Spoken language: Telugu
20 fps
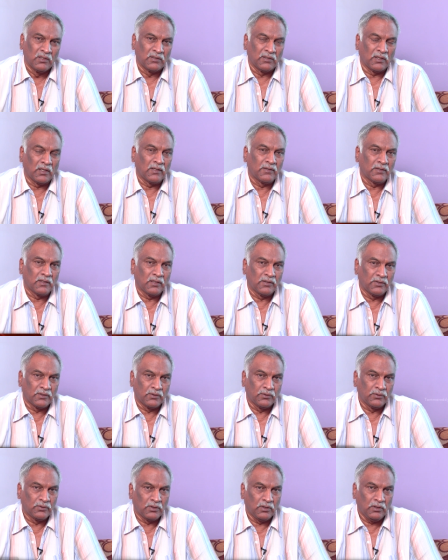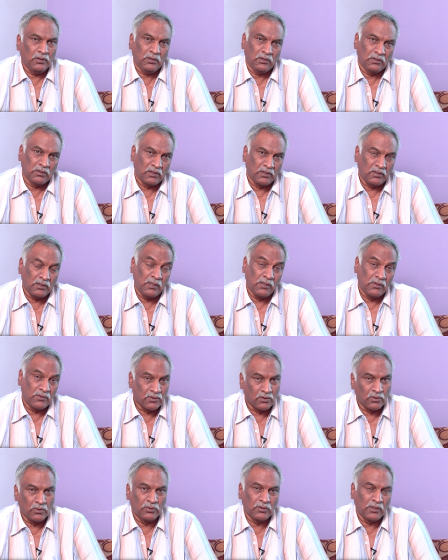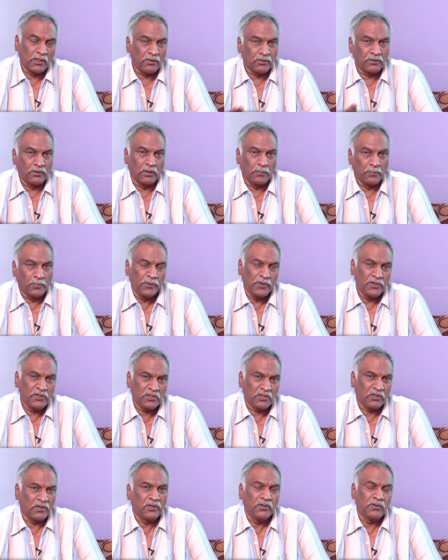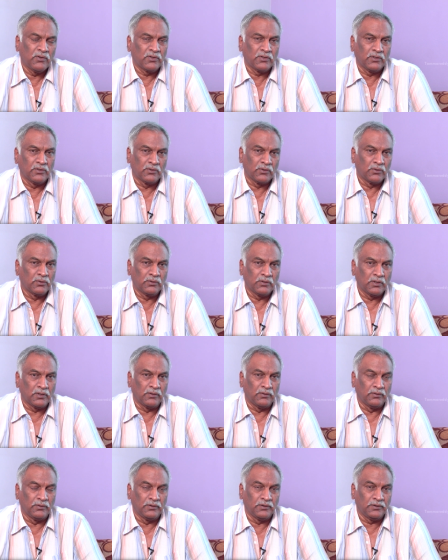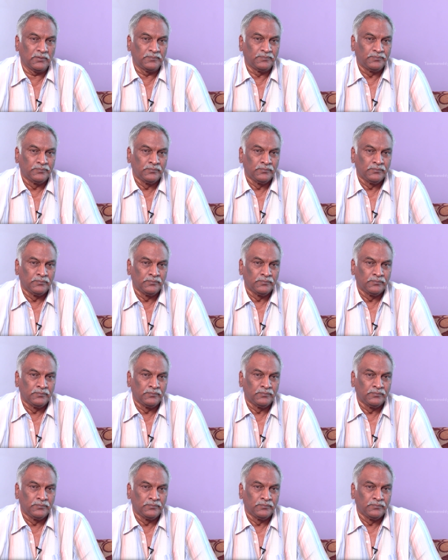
చాలా చాలా జరుగుతుంది అన్యాయం జరుగుతూనే ఉంది అప్పటి నుంచి కంటిన్యూస్గా జరుగుతూనే ఉంది